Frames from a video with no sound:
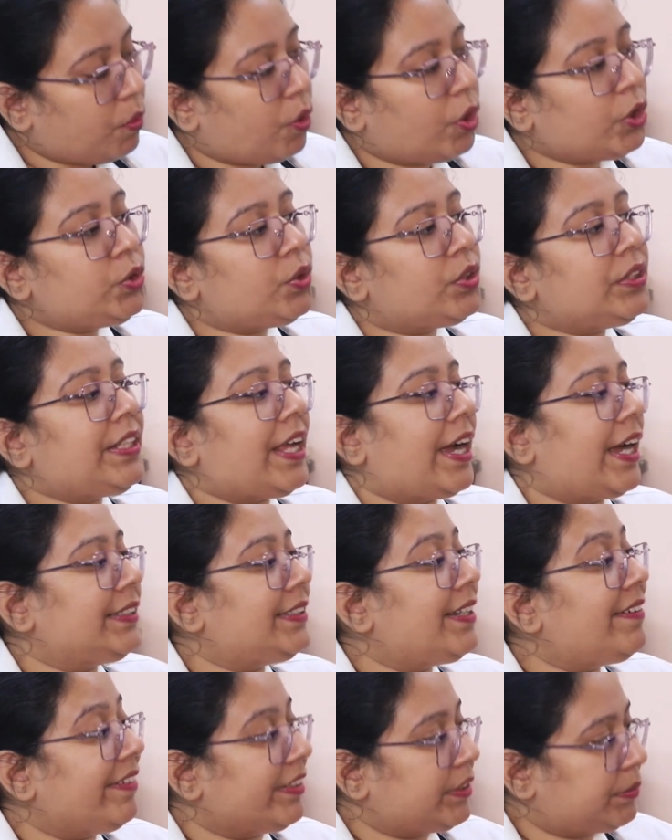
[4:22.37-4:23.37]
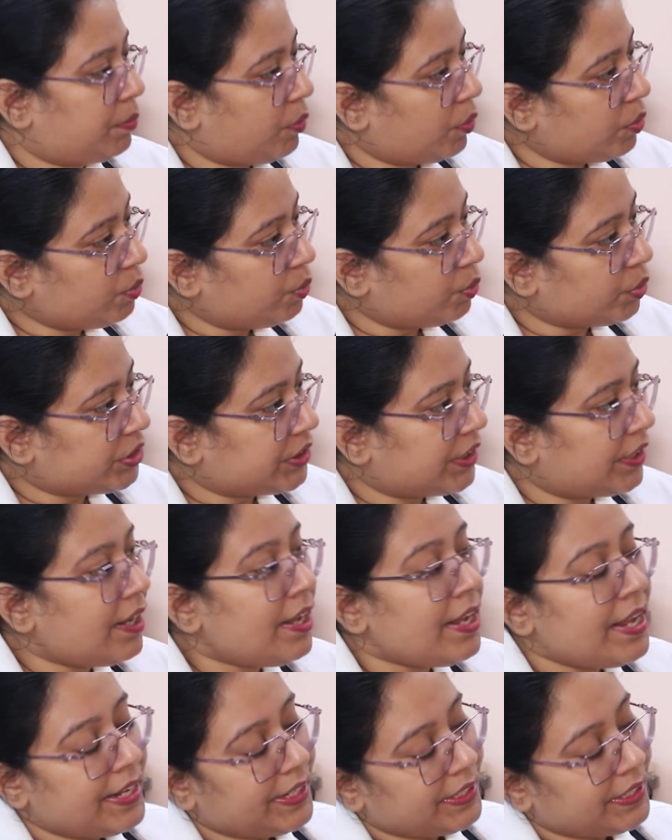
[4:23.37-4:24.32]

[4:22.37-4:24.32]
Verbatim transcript: পর যদি দেখা যায় রেসপন্ড করছে না